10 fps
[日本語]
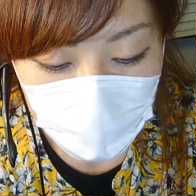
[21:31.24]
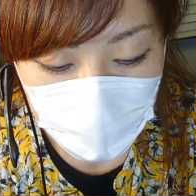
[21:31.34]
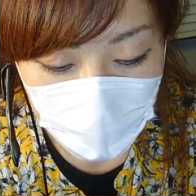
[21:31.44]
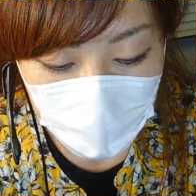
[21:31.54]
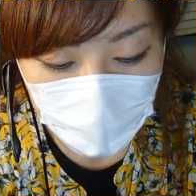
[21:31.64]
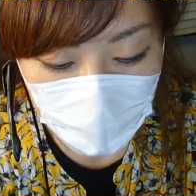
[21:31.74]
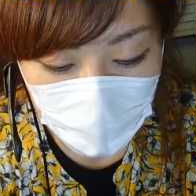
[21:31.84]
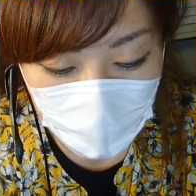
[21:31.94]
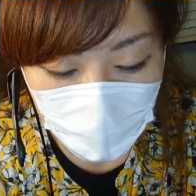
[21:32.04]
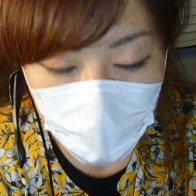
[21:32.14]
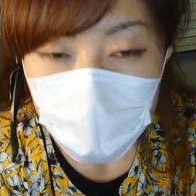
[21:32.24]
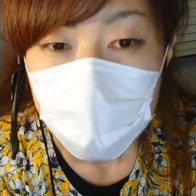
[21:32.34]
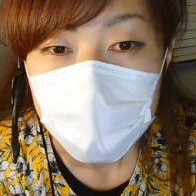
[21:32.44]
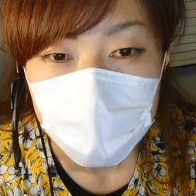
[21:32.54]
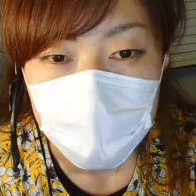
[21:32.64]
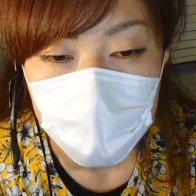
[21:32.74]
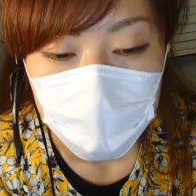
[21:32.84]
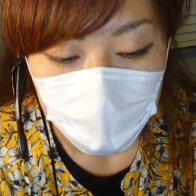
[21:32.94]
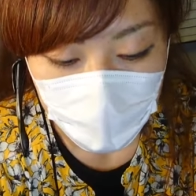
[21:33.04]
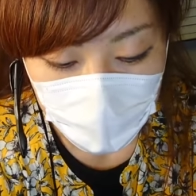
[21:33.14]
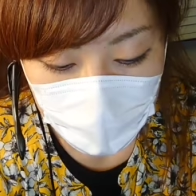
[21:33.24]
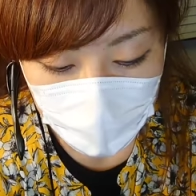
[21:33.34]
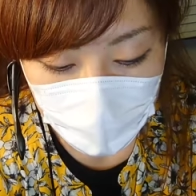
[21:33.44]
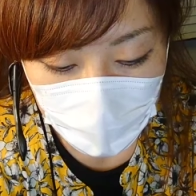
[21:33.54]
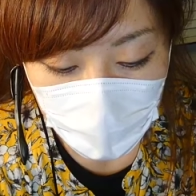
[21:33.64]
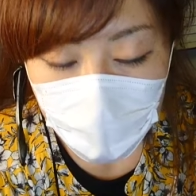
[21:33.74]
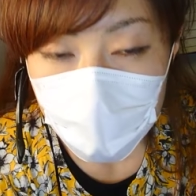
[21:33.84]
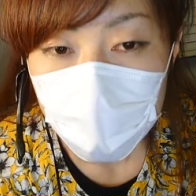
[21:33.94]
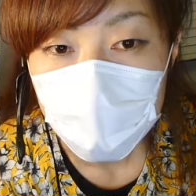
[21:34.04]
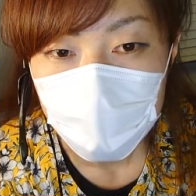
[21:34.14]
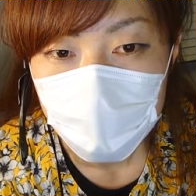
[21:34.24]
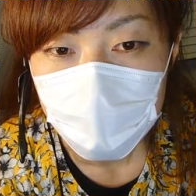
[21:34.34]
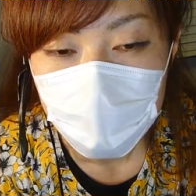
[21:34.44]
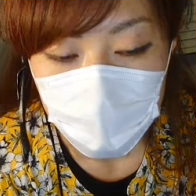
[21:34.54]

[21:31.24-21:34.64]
あのこう見えて意外と私小学校の